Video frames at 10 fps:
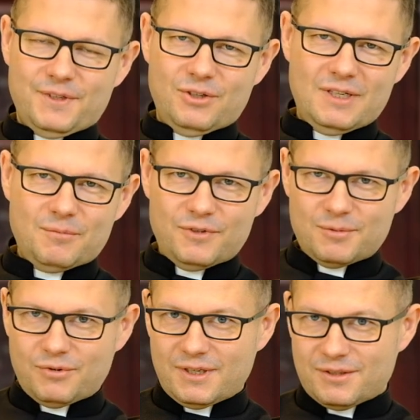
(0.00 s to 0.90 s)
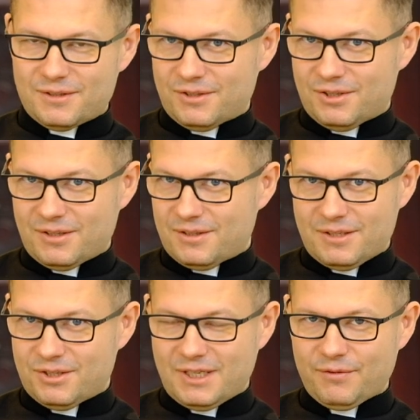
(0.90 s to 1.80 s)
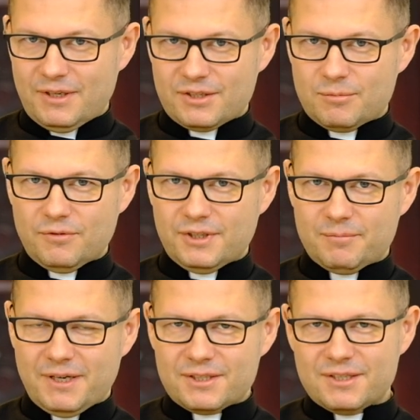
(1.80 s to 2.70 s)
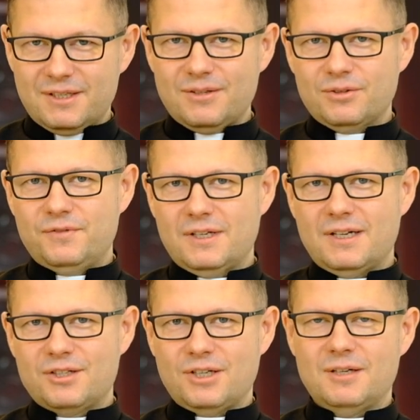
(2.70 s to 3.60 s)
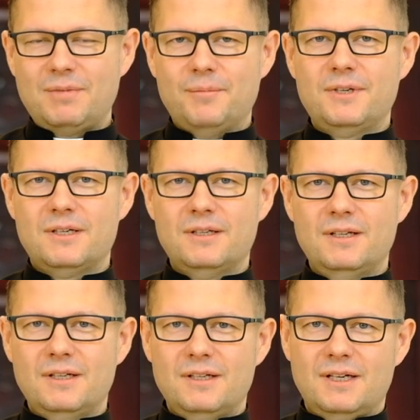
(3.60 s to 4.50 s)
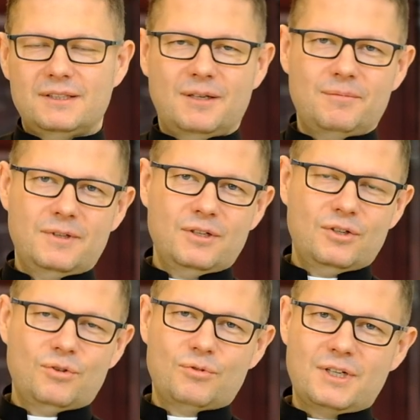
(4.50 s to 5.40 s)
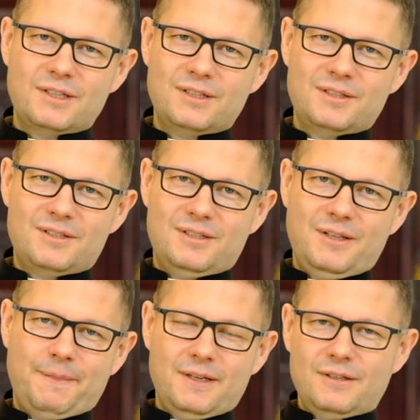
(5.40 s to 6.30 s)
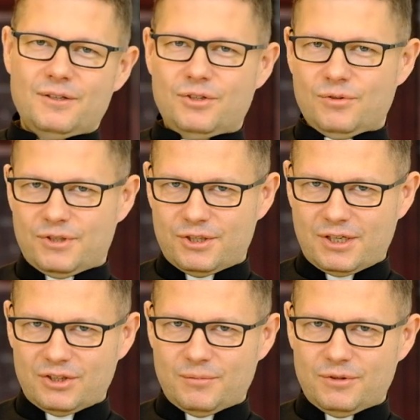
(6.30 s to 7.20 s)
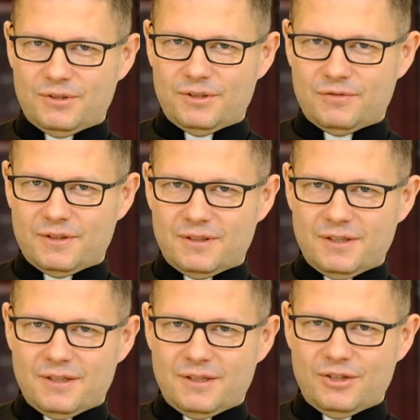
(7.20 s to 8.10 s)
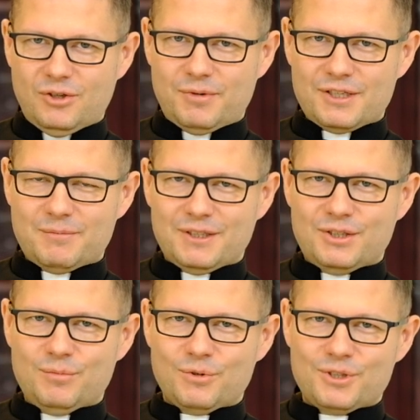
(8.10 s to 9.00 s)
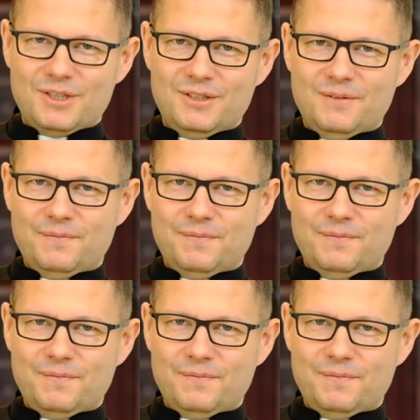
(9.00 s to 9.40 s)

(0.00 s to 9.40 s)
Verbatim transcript: I ona mówi, że była zaciekawiona, co było w tej parce, otwiera szary papier, a tam różaniec, książeczka do modlitwy i obraz Matki Bożej.